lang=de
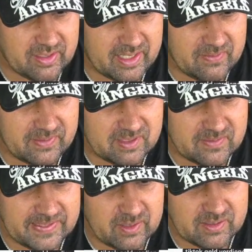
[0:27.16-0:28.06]
Geld verdienen
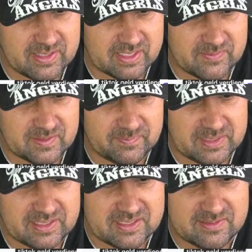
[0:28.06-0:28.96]
2021.
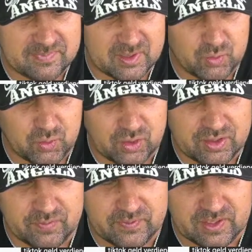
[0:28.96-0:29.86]
Mit diesen Methoden können
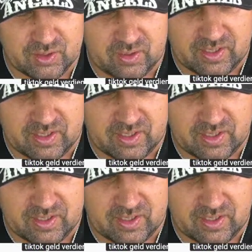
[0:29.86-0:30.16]
Sie auf TikTok